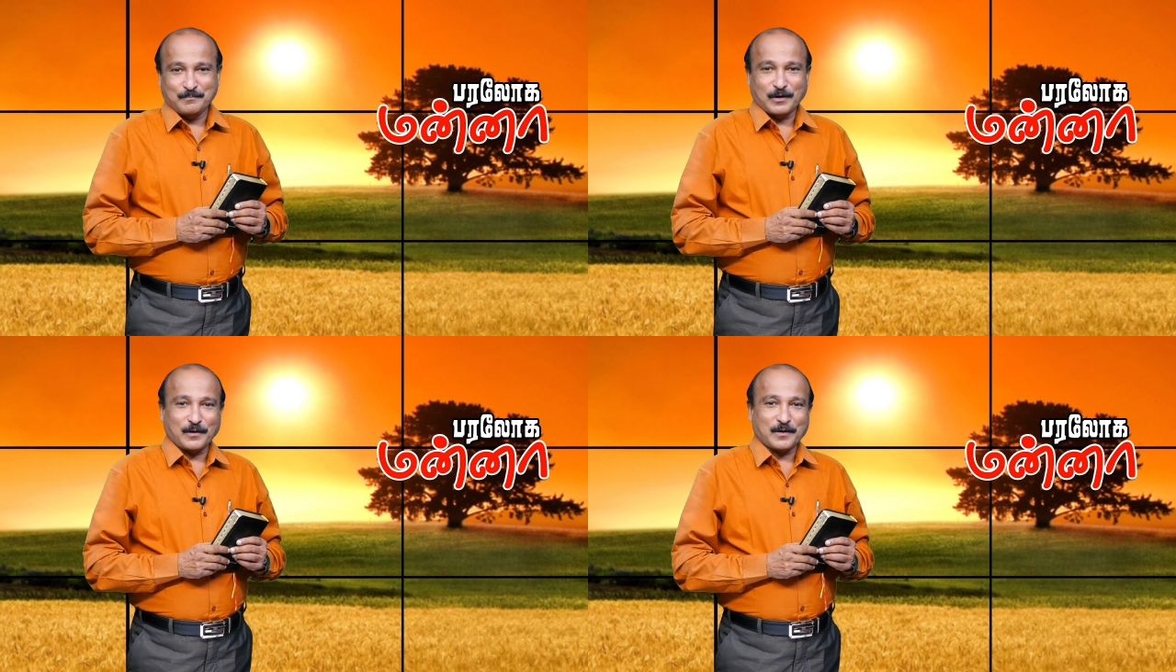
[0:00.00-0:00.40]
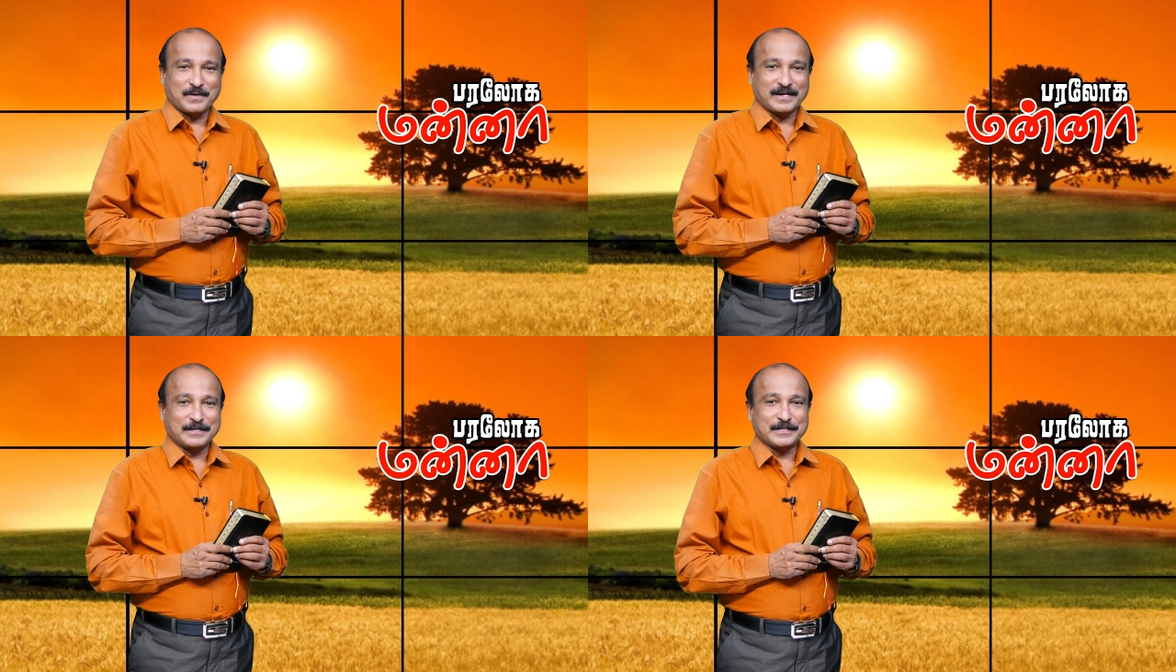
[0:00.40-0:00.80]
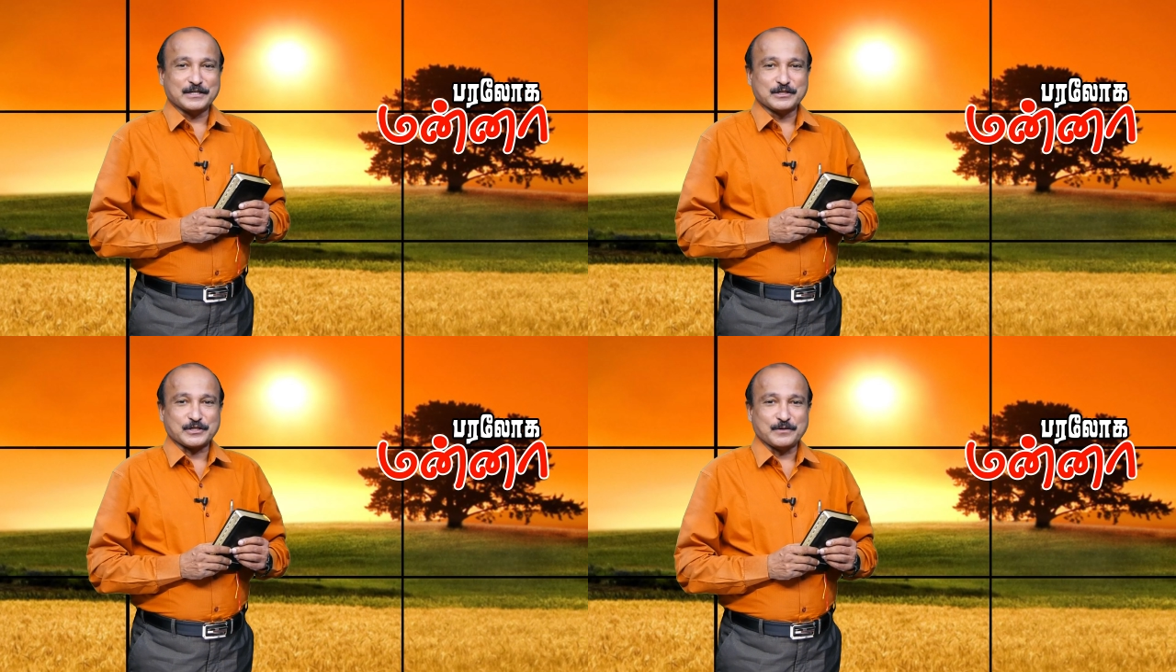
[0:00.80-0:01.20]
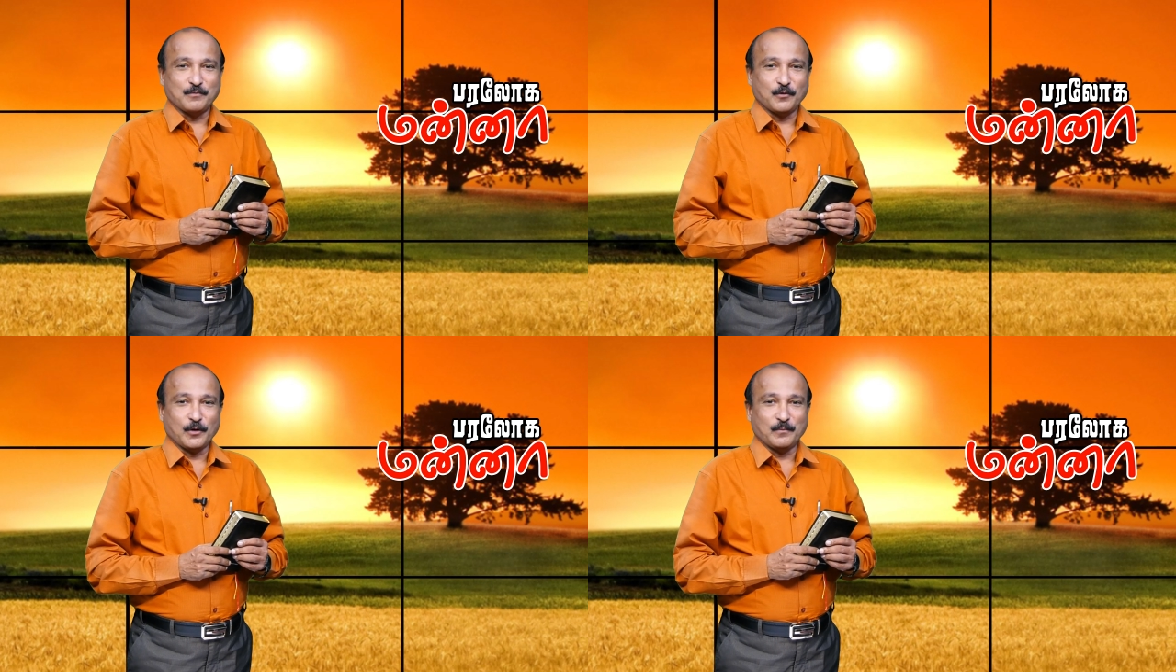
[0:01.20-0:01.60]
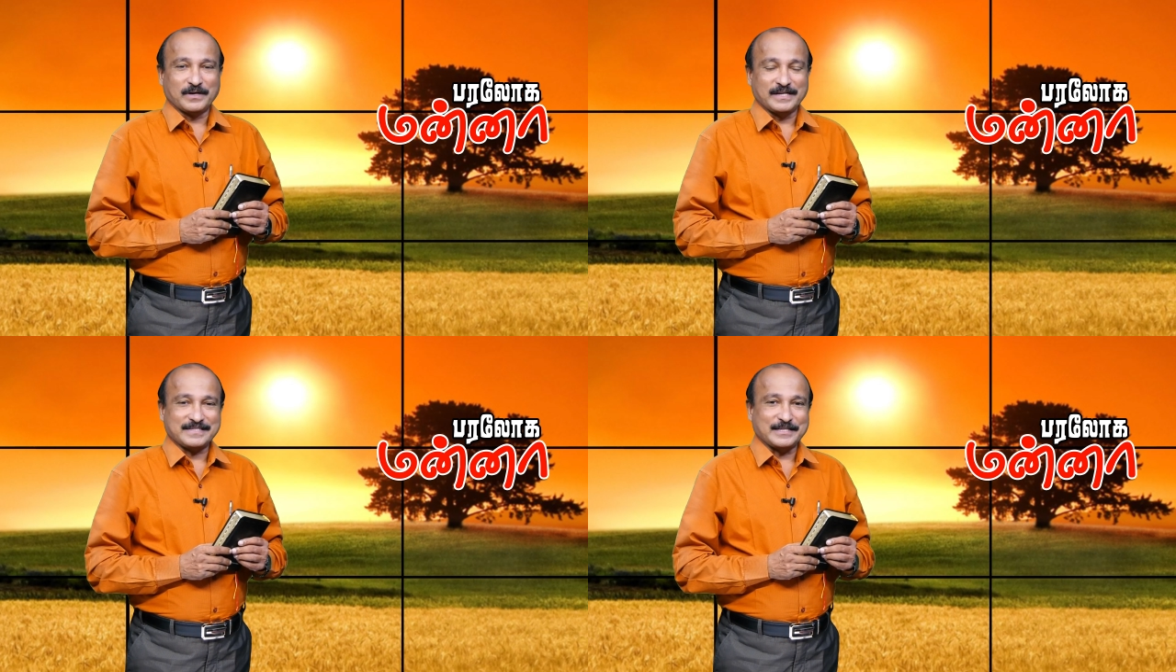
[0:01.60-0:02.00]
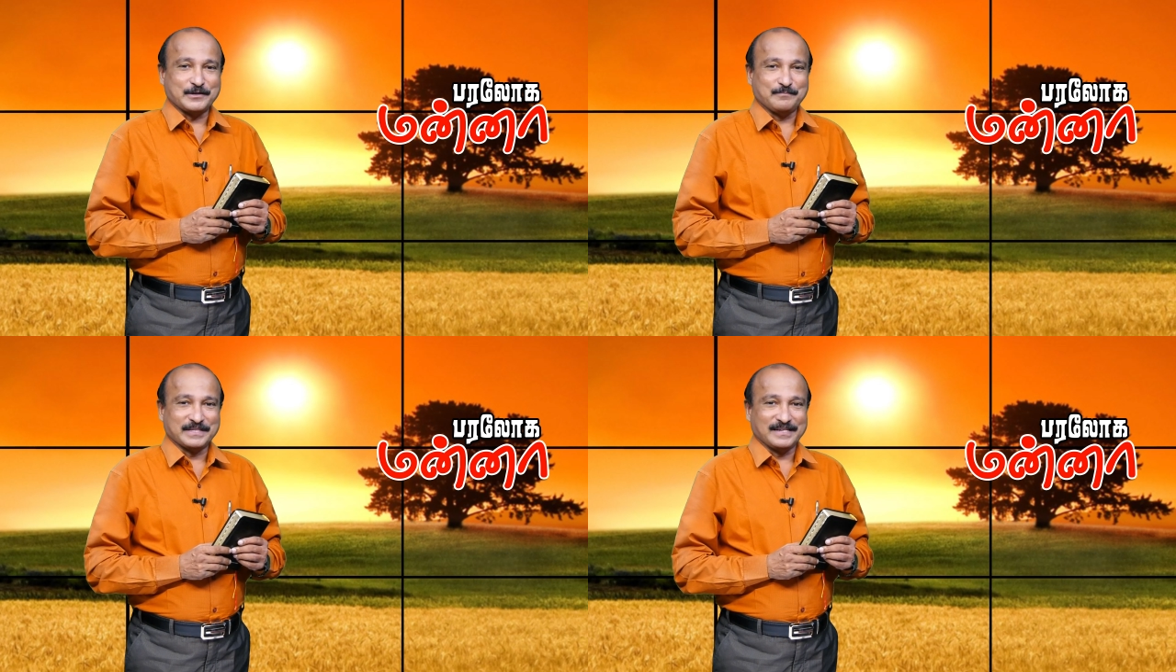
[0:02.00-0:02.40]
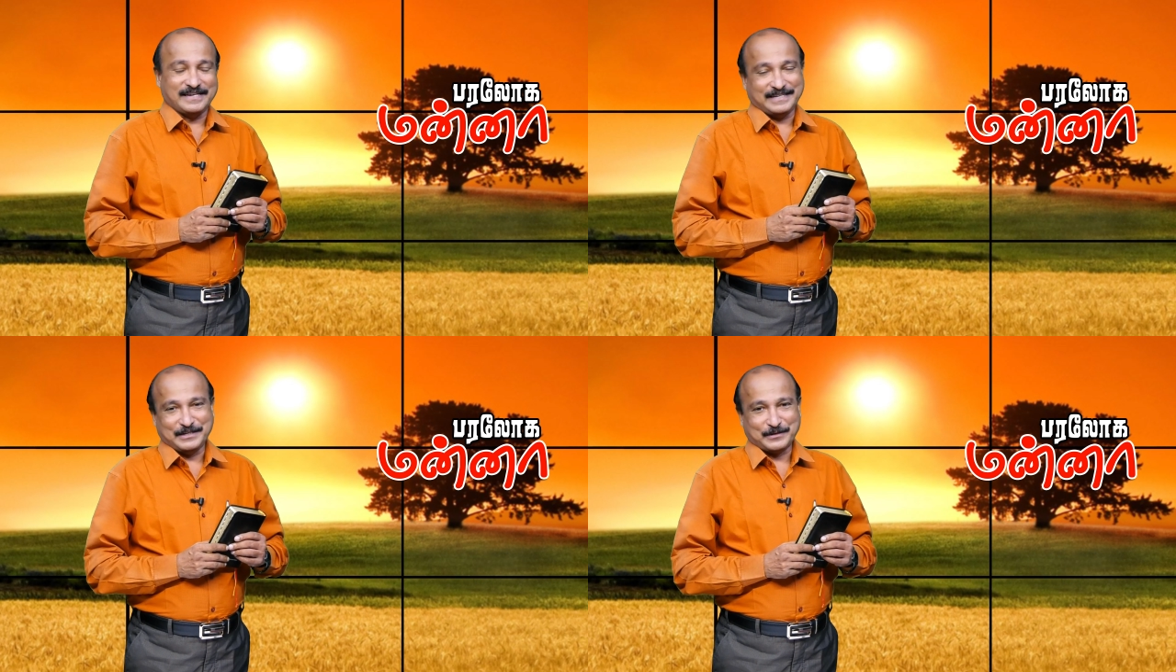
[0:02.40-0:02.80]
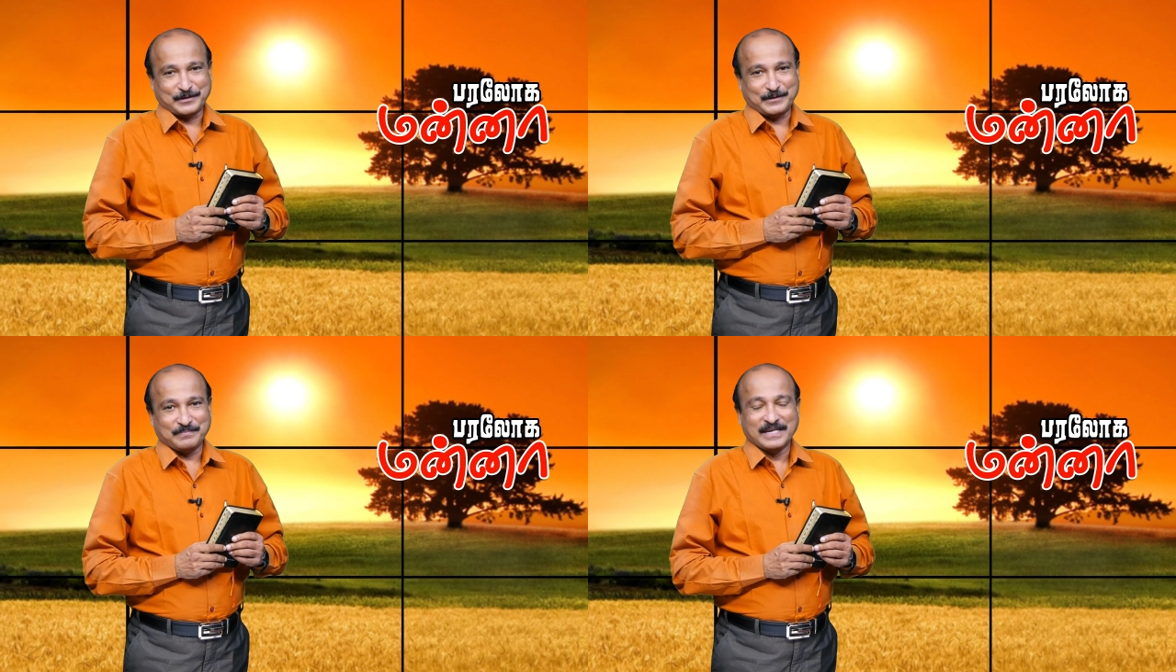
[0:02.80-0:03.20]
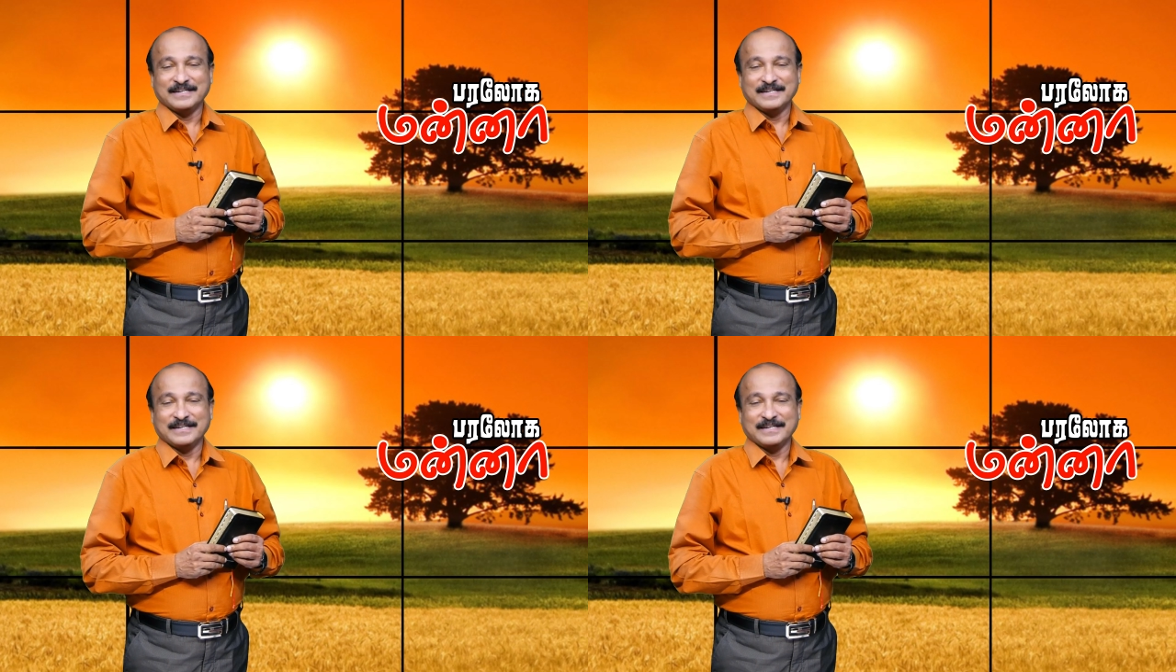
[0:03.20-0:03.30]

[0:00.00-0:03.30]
பரலோகமான நிகழ்ச்சியின் மூலம் உங்களை சந்திப்பதில் என் இருதயம்